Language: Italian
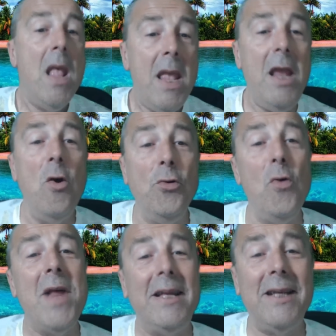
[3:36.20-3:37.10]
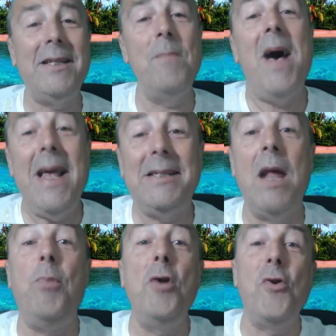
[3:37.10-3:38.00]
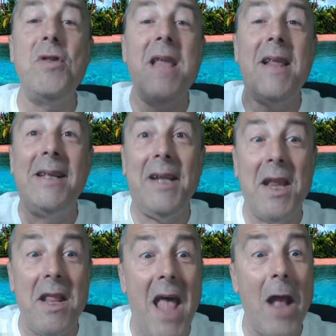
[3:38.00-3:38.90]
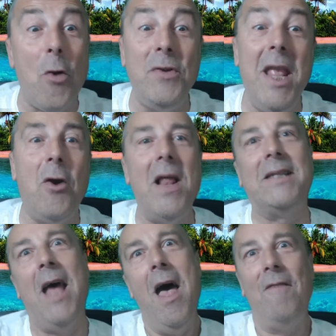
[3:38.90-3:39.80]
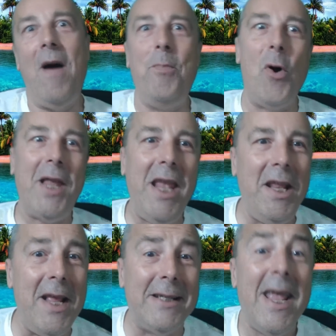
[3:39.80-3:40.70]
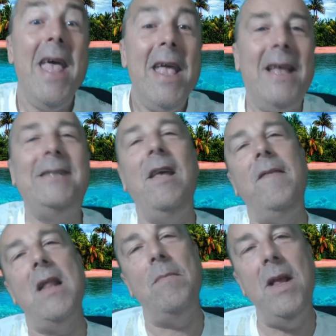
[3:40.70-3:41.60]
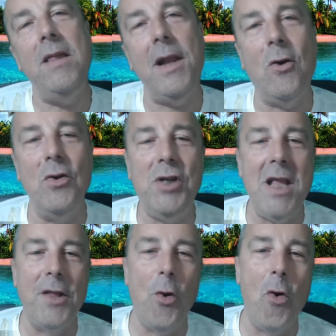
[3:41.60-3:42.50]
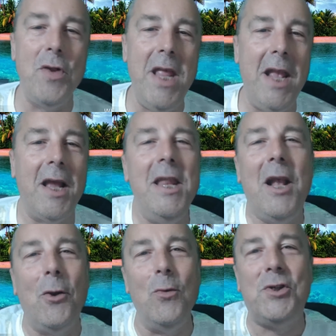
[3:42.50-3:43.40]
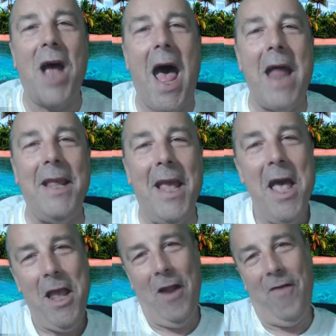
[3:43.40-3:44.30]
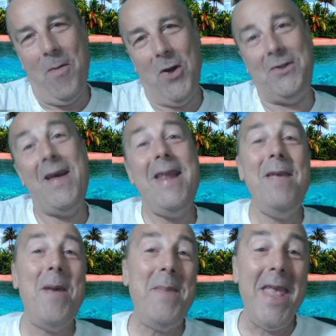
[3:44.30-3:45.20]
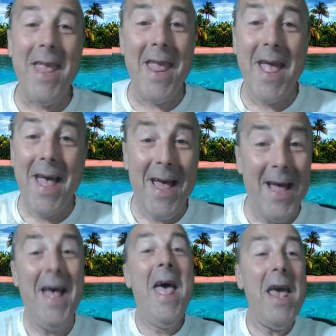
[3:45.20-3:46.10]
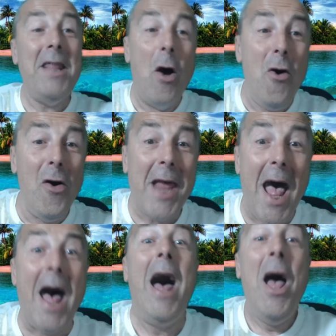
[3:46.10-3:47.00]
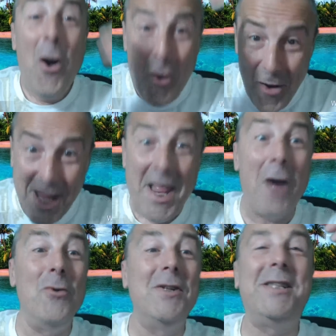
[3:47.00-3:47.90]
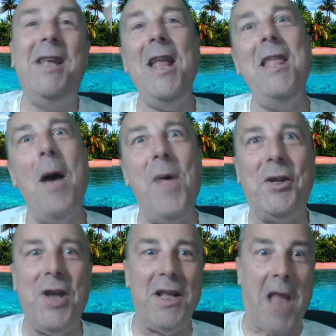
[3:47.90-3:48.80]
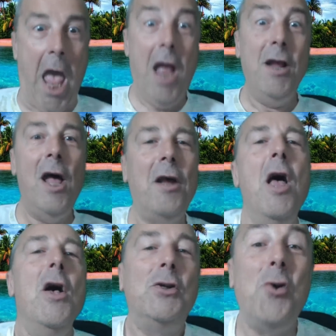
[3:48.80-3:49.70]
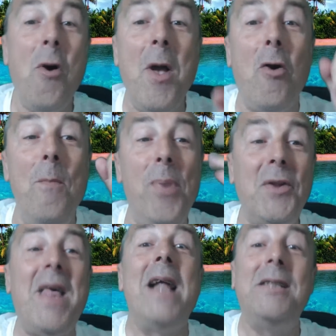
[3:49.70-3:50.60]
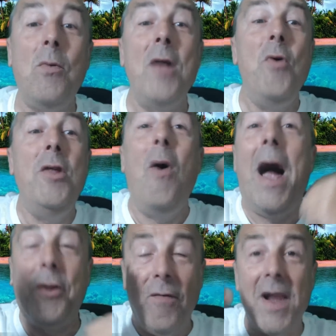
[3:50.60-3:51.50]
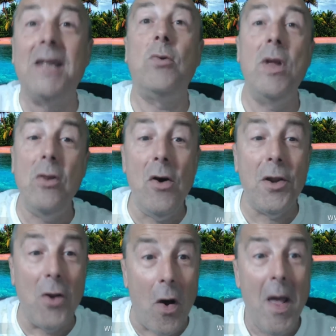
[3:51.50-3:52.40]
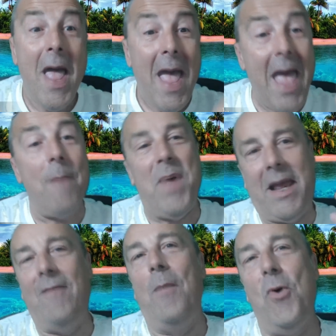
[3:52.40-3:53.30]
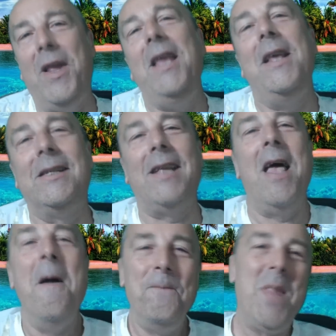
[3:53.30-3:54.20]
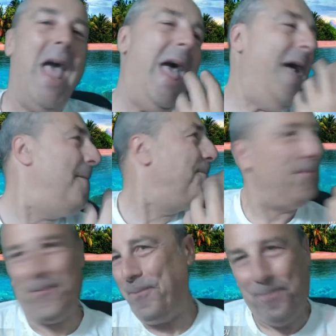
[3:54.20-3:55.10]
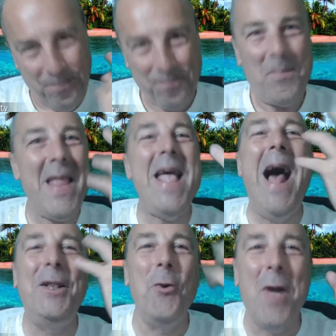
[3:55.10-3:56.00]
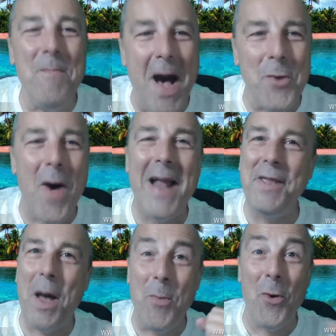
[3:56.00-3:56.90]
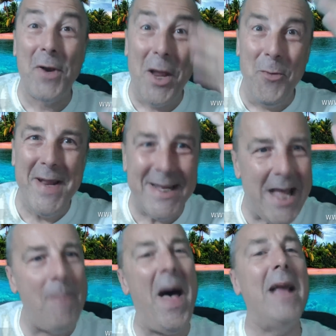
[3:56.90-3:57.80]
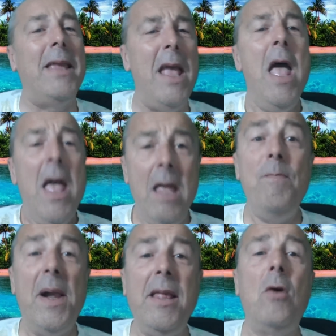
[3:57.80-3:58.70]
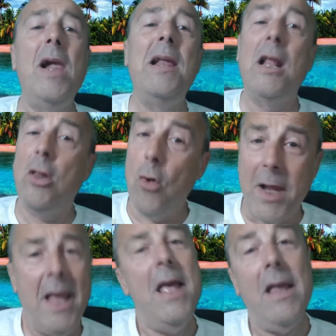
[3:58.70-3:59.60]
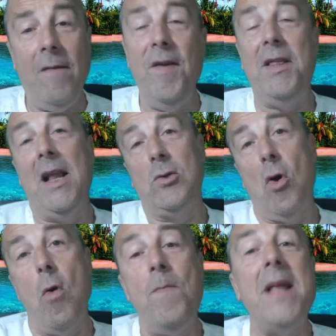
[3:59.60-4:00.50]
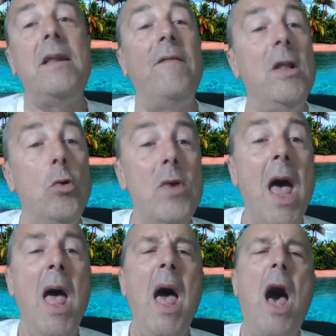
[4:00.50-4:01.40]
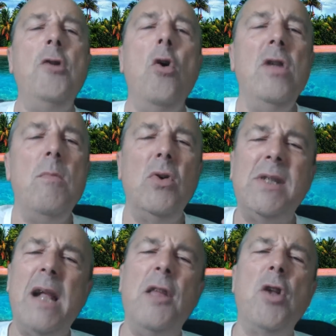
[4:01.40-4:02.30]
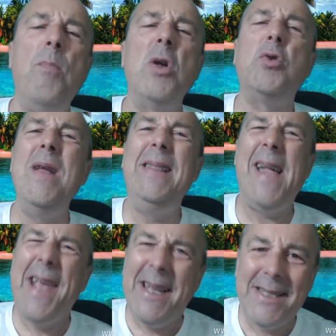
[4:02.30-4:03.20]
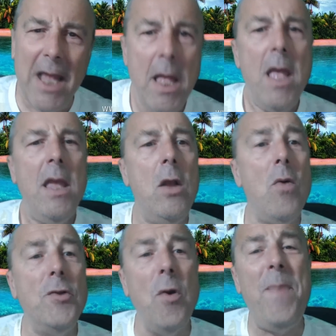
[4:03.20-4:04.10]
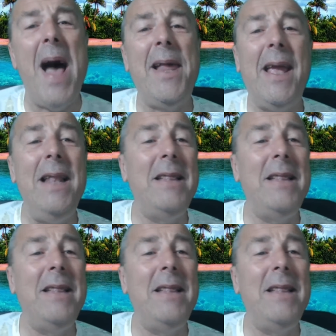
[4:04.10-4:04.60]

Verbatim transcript: In Honduras sembra essere poi tornata la serenità con Nicolas Vaporidis, che si è finalmente riconciliato con Nick, Nick Luciani, il famoso Anima mia. E da ora, ora dà consigli a Mercedes Henger su come comportarsi quando Edoardo farà il suo ritorno. Eh, perché Vaporidis è eh, Altro che manuale d'amore, lui ne sa a pacchi. In particolare l'attore invita la sua compagna d'avventura a non mostrare troppo il suo interesse, in quanto pare che il